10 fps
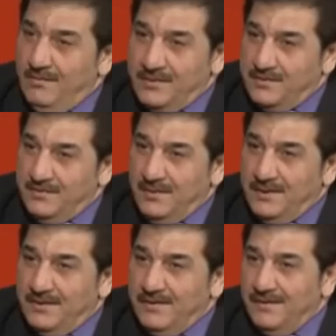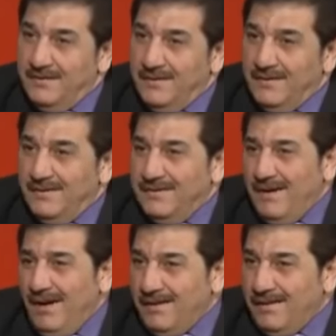بس بعدين الله
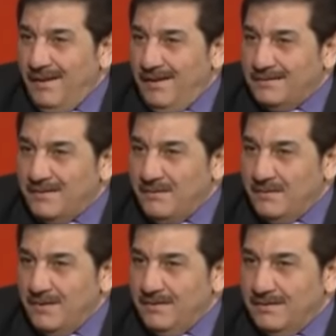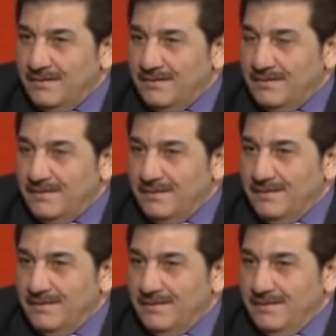راحت ضاعت كموال
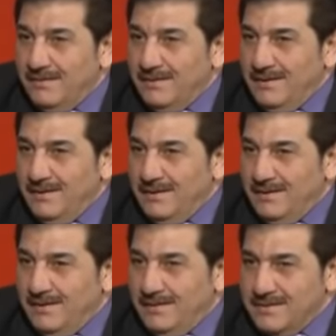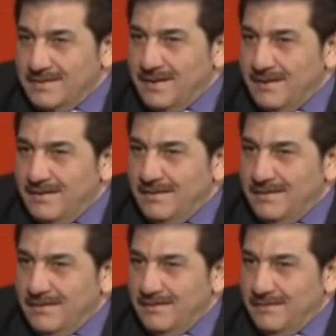إيه
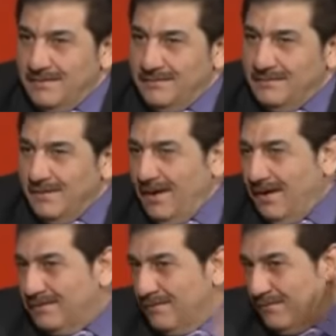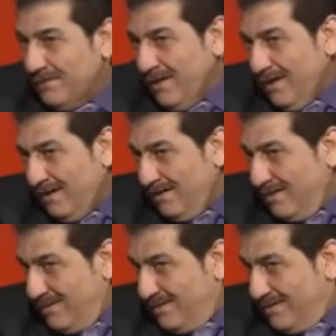طرحت الفكره
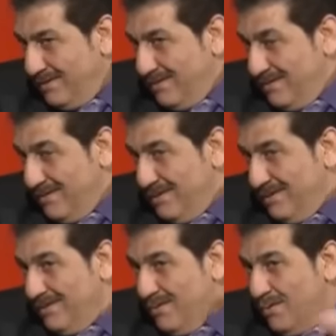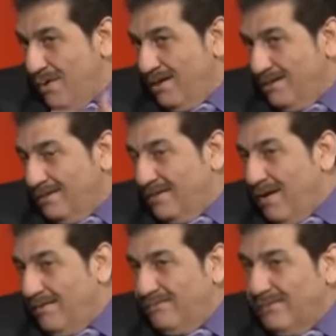على الاخوان
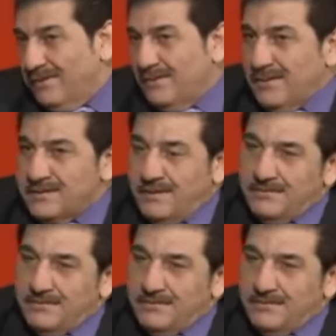كاظم فندي وسعد